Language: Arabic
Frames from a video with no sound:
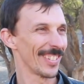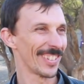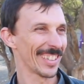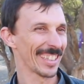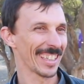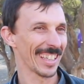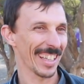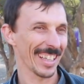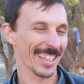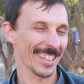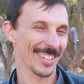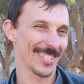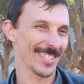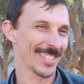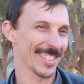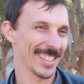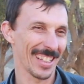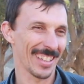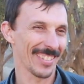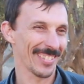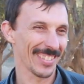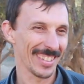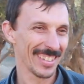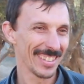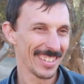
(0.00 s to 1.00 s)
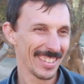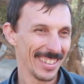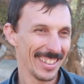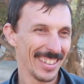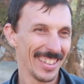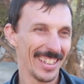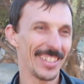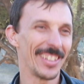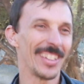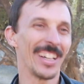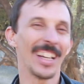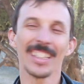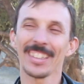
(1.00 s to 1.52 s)
بهذا الخير وصافي
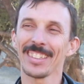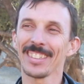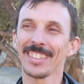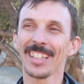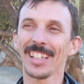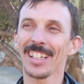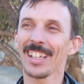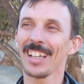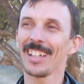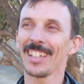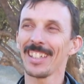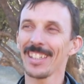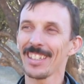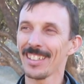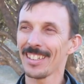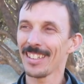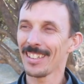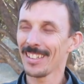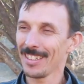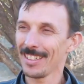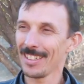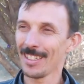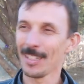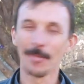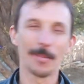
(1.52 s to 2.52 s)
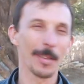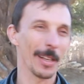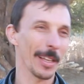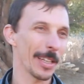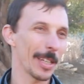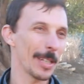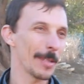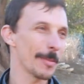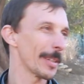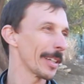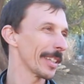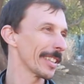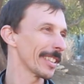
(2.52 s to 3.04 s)
حنا عندنا
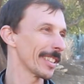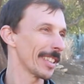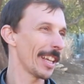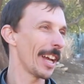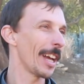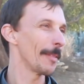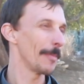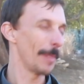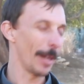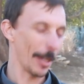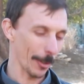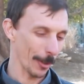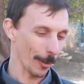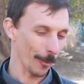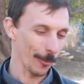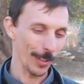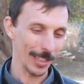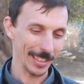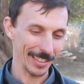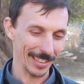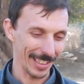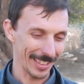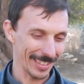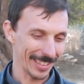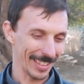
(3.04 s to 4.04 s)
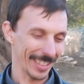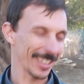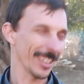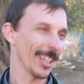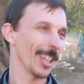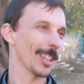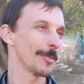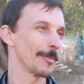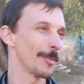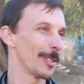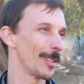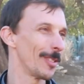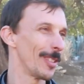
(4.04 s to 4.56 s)
المغرب كان دا معروف هاد القضيه
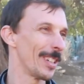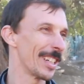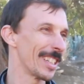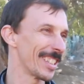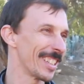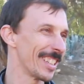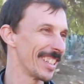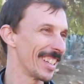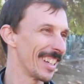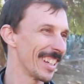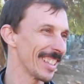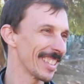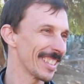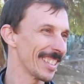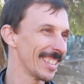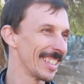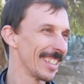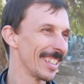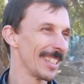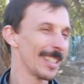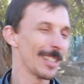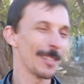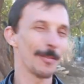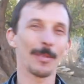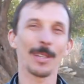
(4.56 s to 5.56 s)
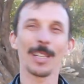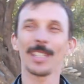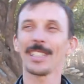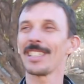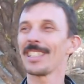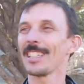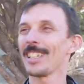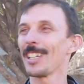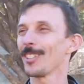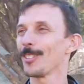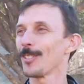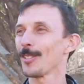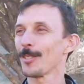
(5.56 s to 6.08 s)
كنخدموا الواجهات البلايص
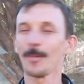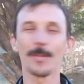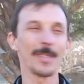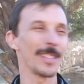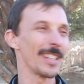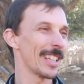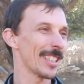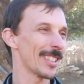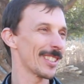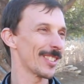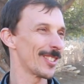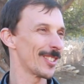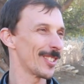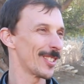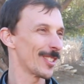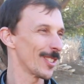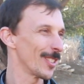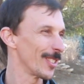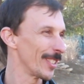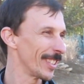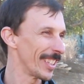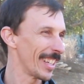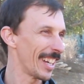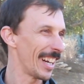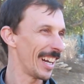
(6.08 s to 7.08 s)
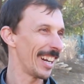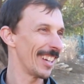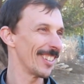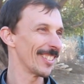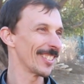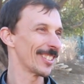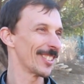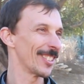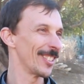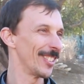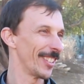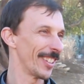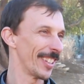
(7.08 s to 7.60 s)
اللي كيدوزوا منها السياح
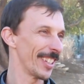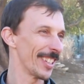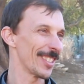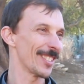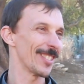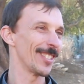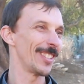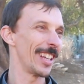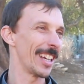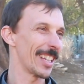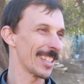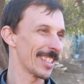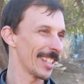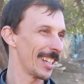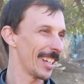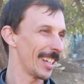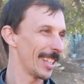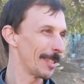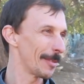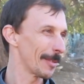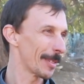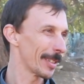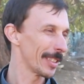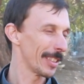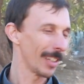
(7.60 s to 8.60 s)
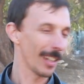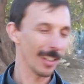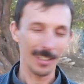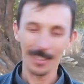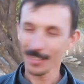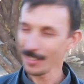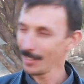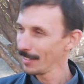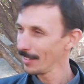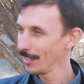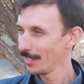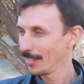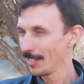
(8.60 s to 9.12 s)
والتوريس والاجانب وكذا
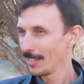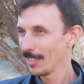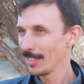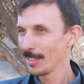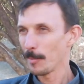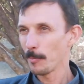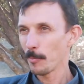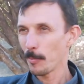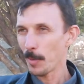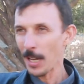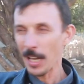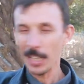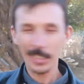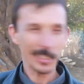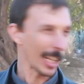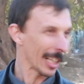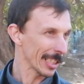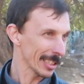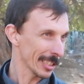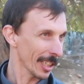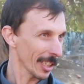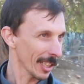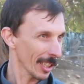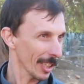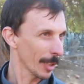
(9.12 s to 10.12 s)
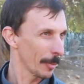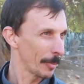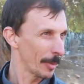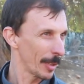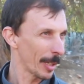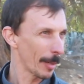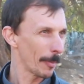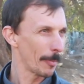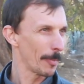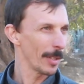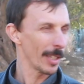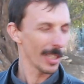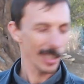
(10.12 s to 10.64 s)
بعد على الطريق
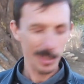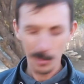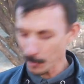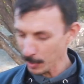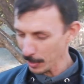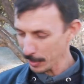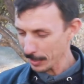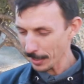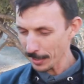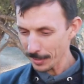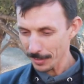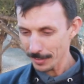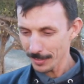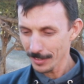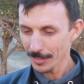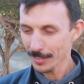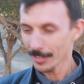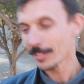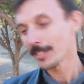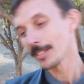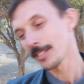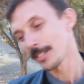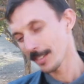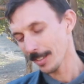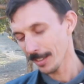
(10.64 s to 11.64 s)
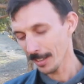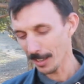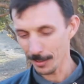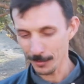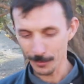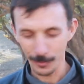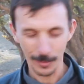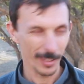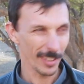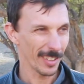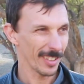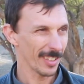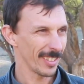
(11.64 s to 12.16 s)
الكبيره ب 100 متر راك
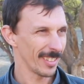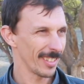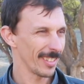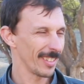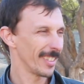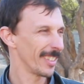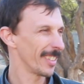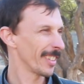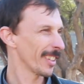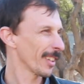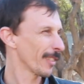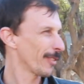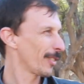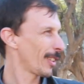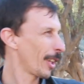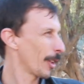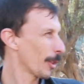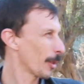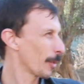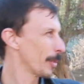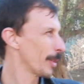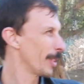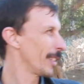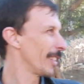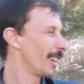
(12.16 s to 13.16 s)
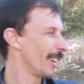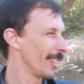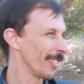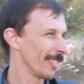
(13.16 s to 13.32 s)
في راك في العربيه